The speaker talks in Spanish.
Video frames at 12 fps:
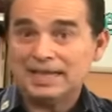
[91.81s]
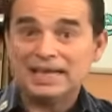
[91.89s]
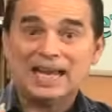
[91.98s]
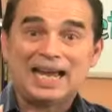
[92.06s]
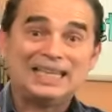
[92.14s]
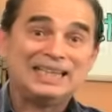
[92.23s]

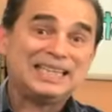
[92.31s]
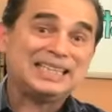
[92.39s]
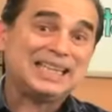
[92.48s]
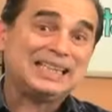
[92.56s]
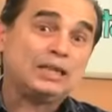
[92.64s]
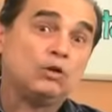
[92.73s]
y la gente
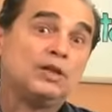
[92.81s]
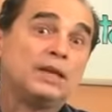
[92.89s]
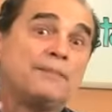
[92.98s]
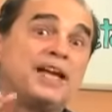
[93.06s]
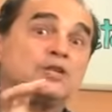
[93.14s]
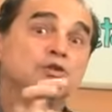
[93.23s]
se tiró
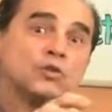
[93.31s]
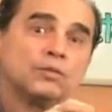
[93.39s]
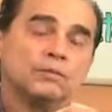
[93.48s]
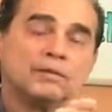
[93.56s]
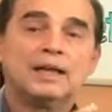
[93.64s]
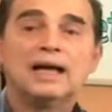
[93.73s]
de
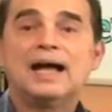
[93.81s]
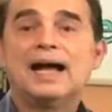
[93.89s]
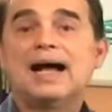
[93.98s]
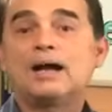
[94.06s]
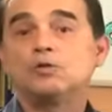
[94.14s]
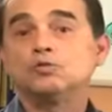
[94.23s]
pecho
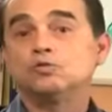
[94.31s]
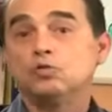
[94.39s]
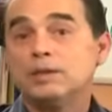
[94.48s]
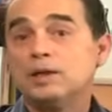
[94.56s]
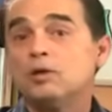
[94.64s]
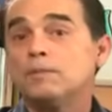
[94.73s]
a
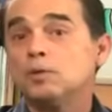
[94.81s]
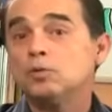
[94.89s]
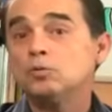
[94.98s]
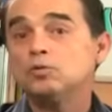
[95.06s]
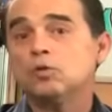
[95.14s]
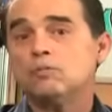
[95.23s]
consumir los
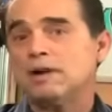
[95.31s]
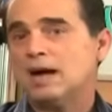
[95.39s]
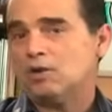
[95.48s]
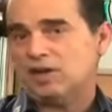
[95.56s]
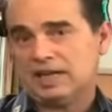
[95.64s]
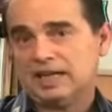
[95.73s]
productos
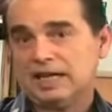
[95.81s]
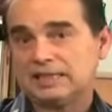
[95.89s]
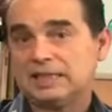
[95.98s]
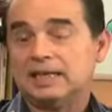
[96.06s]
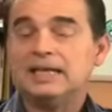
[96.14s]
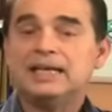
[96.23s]
bajos en
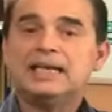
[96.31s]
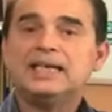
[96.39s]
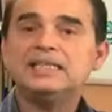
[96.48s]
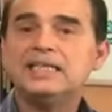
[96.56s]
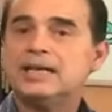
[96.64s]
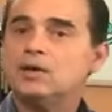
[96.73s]
grasa.
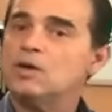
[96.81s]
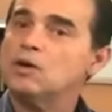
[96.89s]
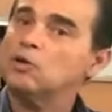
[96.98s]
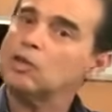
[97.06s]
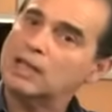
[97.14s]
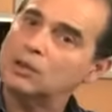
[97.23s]
Y siguieron
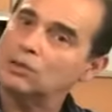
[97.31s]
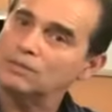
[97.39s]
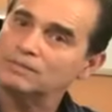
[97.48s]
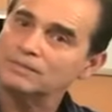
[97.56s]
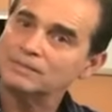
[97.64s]
engordando.